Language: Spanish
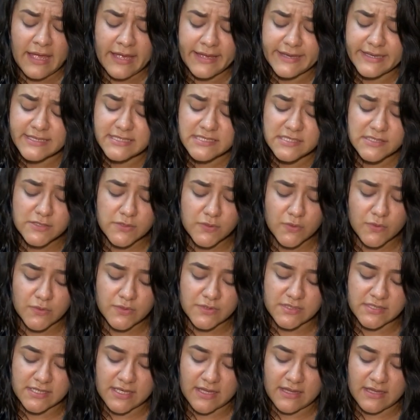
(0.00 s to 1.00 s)

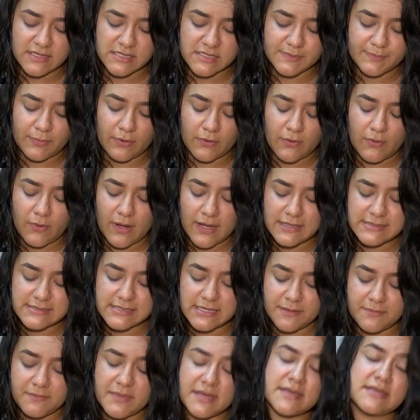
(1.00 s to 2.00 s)
Jesús se despojó a
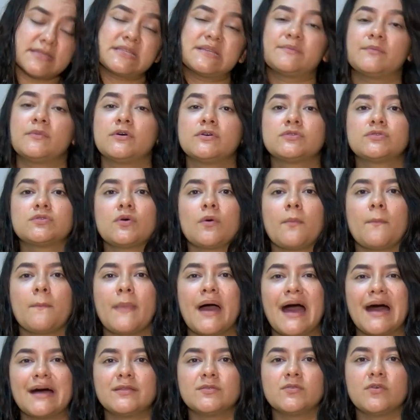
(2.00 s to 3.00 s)
sí mismo
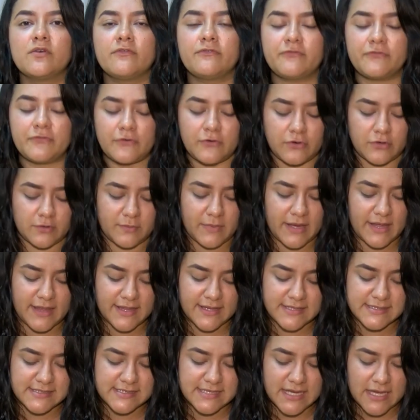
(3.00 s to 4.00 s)
tomando forma
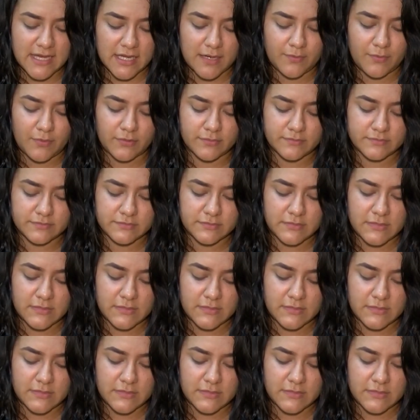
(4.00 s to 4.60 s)
de siervo.